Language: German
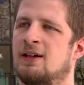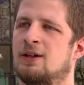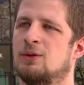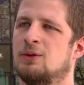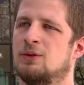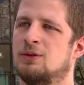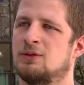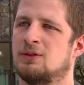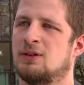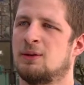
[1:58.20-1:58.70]

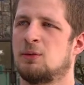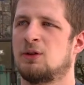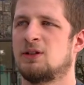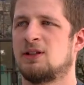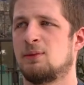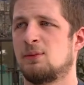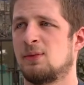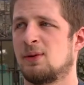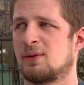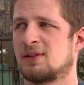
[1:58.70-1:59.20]
Und dann hat
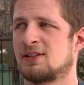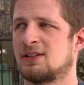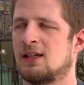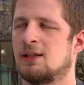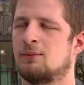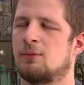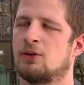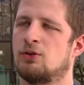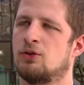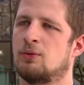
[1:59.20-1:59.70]
wir
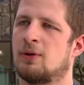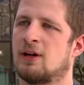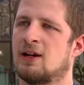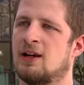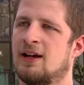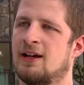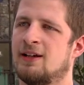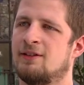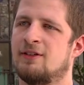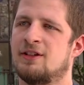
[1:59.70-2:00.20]
selber noch
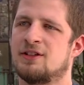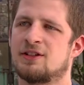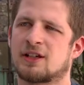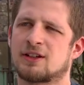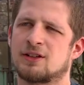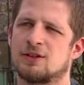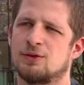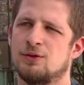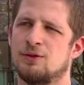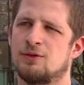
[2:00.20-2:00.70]
überlegt, wie
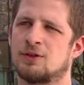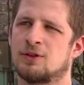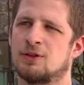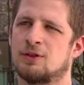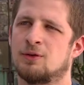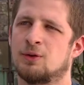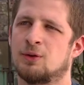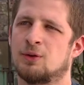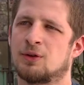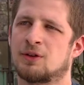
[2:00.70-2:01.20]
ist das
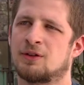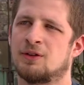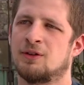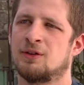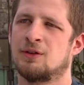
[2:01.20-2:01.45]
aufgenommen wurde